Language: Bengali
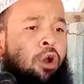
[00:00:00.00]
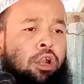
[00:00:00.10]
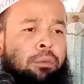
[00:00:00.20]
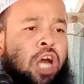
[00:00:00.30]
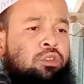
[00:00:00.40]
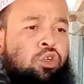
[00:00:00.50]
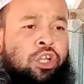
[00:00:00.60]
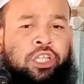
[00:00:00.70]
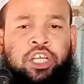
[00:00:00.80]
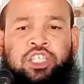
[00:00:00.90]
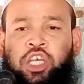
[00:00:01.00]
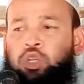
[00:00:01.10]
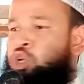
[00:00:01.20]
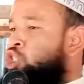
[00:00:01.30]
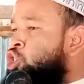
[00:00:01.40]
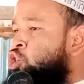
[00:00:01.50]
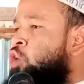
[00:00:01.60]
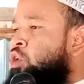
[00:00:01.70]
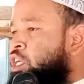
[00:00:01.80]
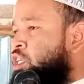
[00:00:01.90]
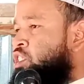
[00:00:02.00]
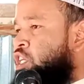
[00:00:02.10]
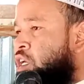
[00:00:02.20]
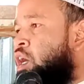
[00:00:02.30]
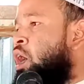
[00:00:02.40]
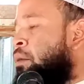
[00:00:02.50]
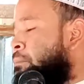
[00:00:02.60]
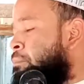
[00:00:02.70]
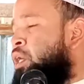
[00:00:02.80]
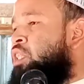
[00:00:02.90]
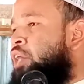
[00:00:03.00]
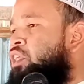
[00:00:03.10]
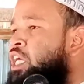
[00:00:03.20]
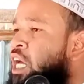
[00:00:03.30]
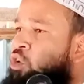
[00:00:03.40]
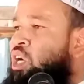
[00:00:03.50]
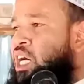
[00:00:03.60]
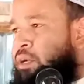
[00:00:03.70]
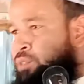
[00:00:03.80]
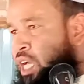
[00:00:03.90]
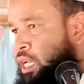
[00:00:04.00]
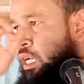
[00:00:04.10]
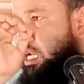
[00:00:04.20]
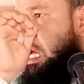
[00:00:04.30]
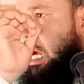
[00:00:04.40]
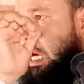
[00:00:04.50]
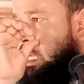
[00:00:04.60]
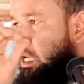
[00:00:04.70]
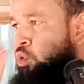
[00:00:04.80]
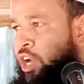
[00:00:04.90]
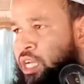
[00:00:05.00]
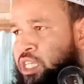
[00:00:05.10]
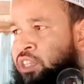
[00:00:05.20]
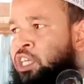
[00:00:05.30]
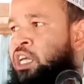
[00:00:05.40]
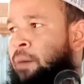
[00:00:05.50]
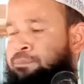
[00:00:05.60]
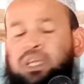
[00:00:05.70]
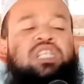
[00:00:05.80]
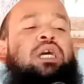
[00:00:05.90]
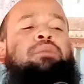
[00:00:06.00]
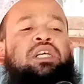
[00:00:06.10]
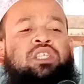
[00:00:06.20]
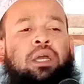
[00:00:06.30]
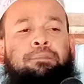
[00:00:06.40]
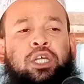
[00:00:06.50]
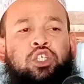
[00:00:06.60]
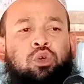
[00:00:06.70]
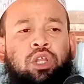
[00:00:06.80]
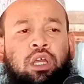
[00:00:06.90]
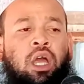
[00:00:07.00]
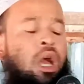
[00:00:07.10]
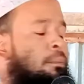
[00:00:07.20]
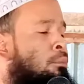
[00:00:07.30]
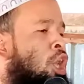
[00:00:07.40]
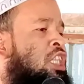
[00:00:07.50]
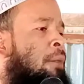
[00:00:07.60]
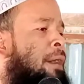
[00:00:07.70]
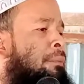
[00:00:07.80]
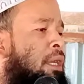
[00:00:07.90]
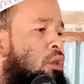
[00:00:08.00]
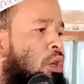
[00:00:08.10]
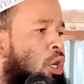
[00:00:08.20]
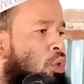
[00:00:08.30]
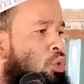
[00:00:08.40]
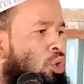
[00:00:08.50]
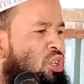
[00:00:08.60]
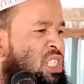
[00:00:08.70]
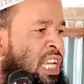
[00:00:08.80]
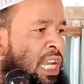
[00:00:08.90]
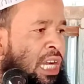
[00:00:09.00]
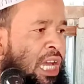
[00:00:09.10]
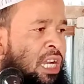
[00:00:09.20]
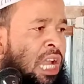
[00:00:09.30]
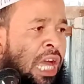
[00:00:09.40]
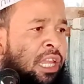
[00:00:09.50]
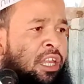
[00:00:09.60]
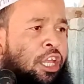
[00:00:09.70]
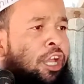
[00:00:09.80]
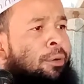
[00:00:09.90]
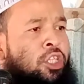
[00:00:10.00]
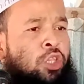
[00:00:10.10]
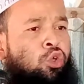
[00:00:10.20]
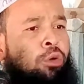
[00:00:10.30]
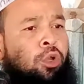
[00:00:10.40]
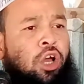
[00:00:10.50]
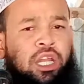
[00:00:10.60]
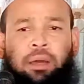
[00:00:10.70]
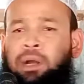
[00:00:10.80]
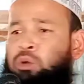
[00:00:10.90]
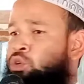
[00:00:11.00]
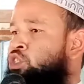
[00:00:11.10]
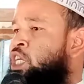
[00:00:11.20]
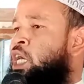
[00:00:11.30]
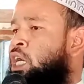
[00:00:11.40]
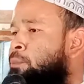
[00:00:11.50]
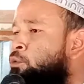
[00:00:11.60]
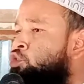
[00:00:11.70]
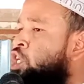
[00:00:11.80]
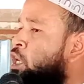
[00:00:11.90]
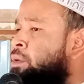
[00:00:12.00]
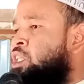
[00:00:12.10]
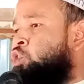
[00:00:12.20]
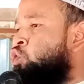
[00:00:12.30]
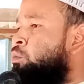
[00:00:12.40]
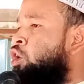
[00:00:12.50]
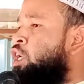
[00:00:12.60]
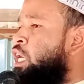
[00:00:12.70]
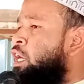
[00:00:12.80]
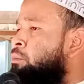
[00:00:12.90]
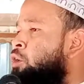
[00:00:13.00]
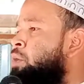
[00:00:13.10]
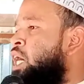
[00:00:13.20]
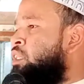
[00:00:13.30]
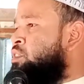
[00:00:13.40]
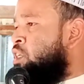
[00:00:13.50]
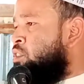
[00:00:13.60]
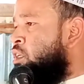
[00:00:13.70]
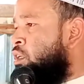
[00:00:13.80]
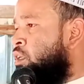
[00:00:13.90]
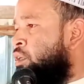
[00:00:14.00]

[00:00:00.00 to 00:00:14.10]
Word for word: বরবাদ করে দিয়েছে নষ্ট করে দিয়েছে বিদাতি কেন খারাপ জানেন কয়েকটা দিক আপনার সামনে আজকে পেশ করি বলতে পারবেন কোনো জেনাকার নারীর এবাদত কবুল হয় না বা কোনো জেনাকার পুরুষের এবাদত কবুল হয় না এই মর্মে হাদিস আছে